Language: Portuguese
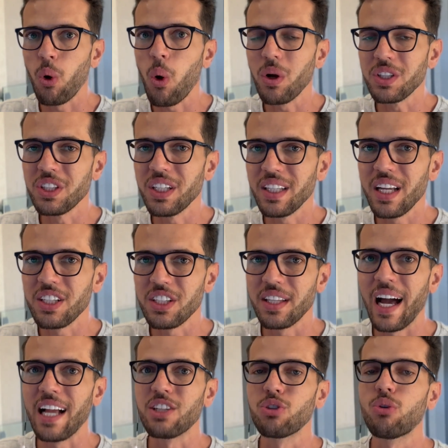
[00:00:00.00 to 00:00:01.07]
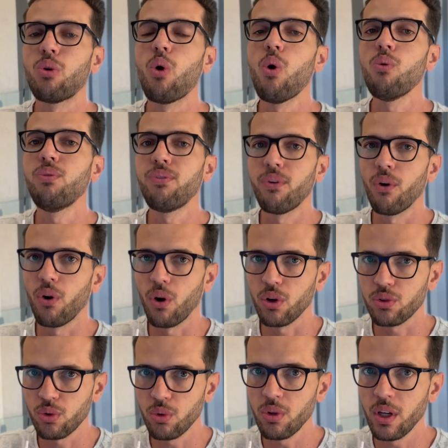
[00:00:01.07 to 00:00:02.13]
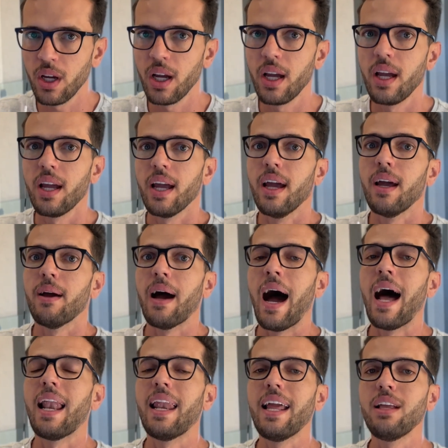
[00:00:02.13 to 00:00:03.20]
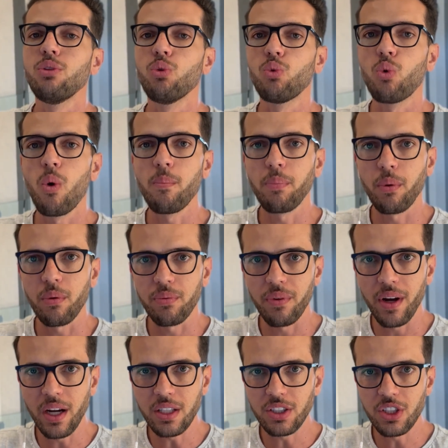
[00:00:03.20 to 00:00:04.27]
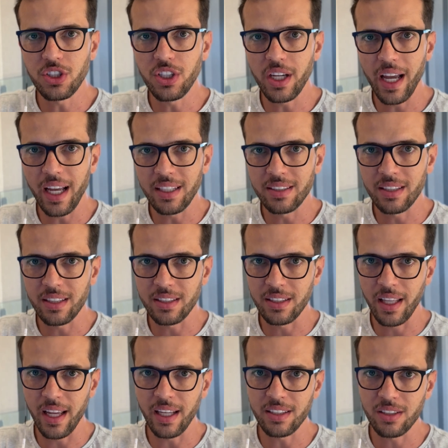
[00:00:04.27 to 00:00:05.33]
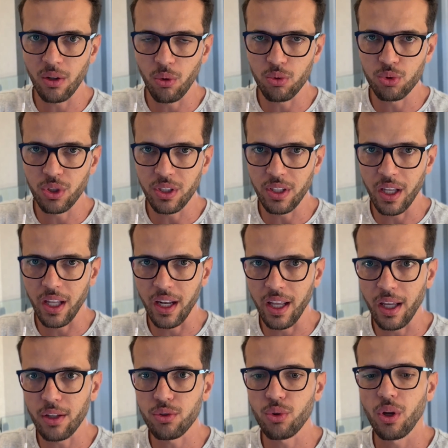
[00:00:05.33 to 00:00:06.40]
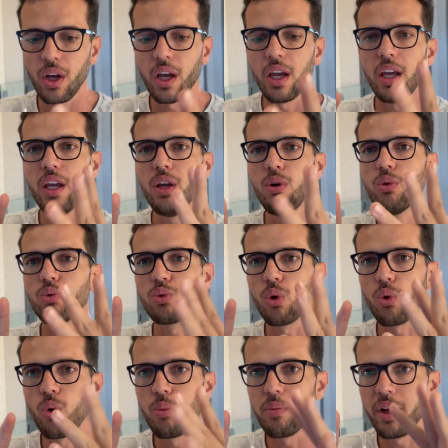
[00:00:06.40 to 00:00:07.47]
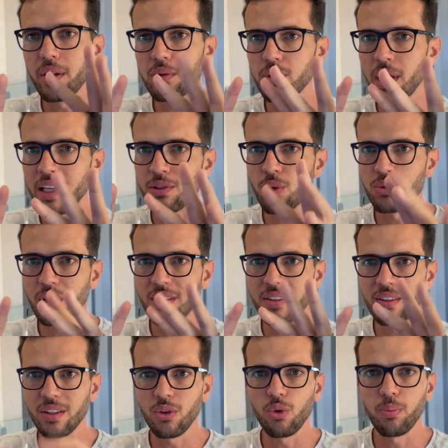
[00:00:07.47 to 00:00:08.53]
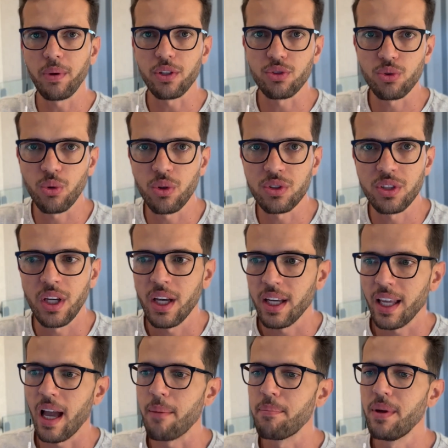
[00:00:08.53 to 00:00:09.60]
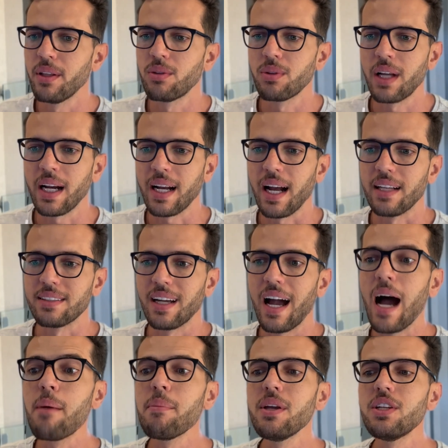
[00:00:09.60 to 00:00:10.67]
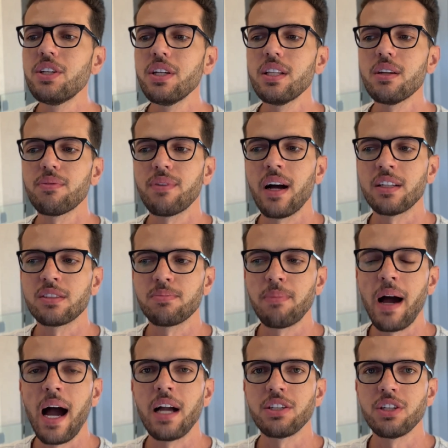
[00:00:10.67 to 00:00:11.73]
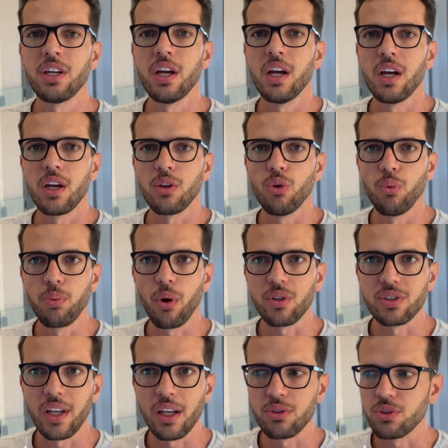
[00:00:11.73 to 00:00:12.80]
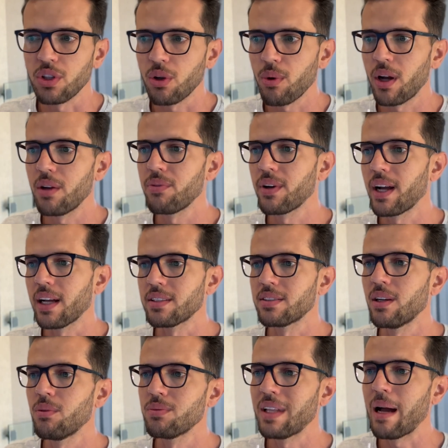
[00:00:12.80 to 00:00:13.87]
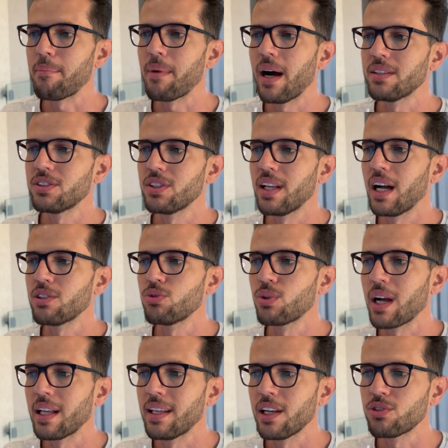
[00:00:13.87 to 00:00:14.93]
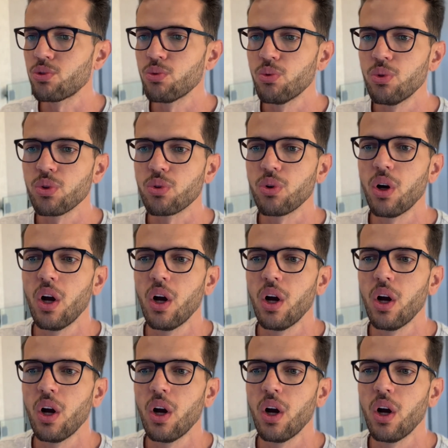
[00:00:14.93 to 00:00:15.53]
de identidade com foto, além do comprovante de residência ou de endereço e um documento das outras cinco pessoas que habitam na casa. A medida faz parte do processo de qualificação da base de dados do Cadastro Único.